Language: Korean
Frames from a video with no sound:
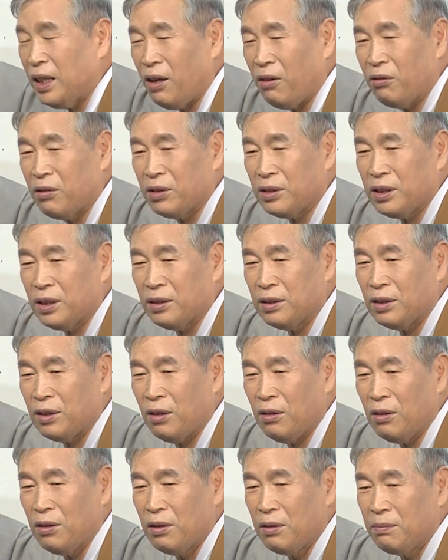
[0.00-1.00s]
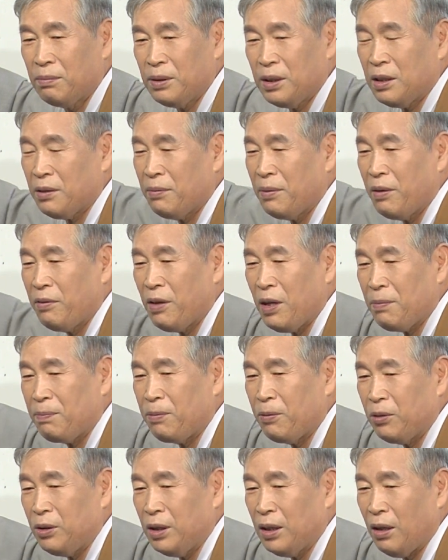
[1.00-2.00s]
나오거든요. 믿음에 왜
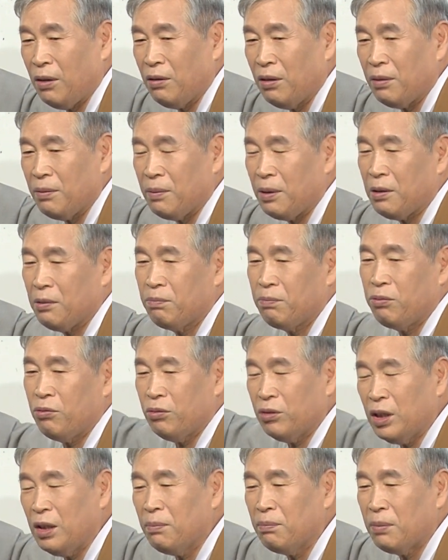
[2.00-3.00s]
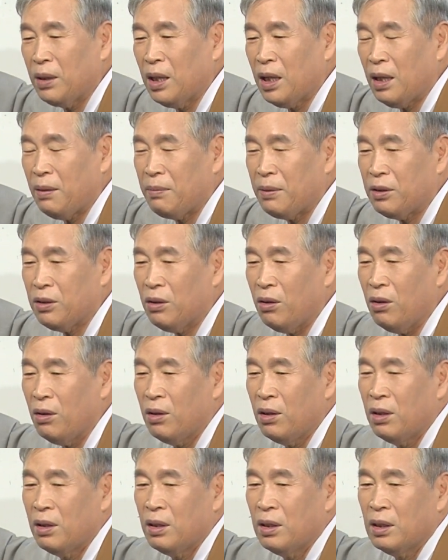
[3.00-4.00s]
분이 나오냐면 분은 뭔가면요.
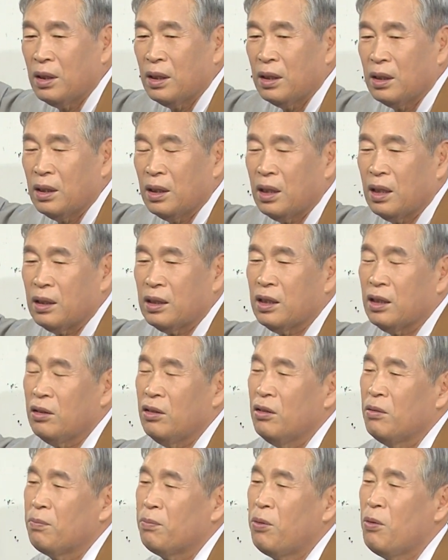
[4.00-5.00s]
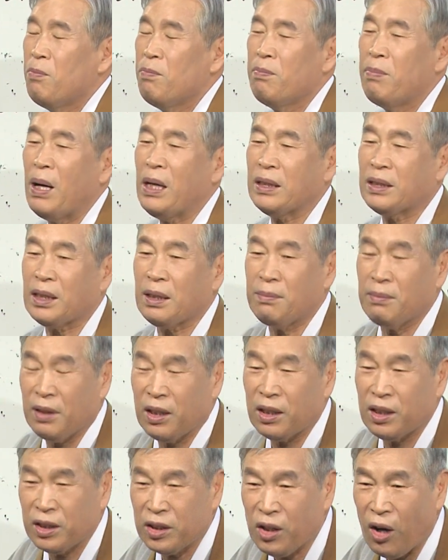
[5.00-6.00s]
이거지요. 분발심
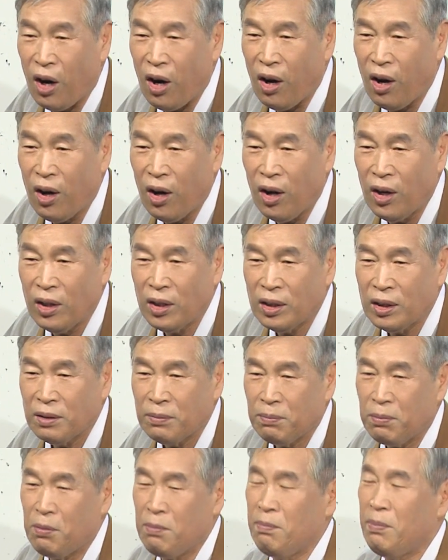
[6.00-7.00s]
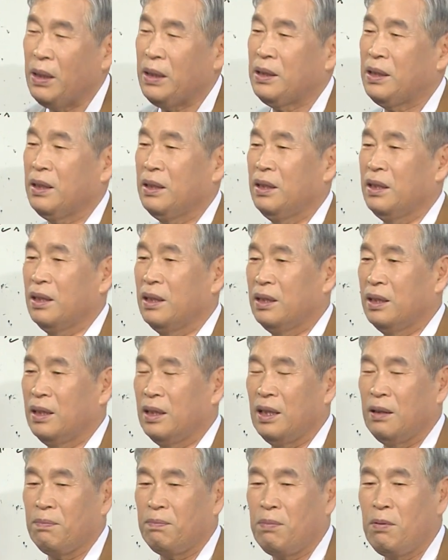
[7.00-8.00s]
그러죠. 분발심
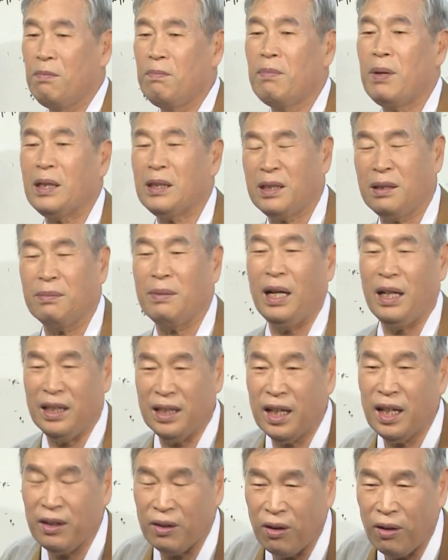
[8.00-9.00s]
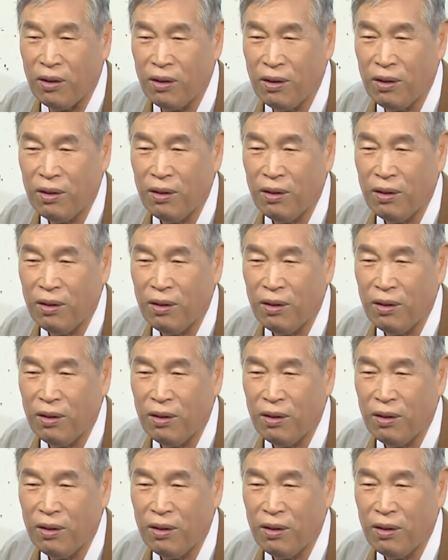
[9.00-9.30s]
그러는데 분발심이 아니에요.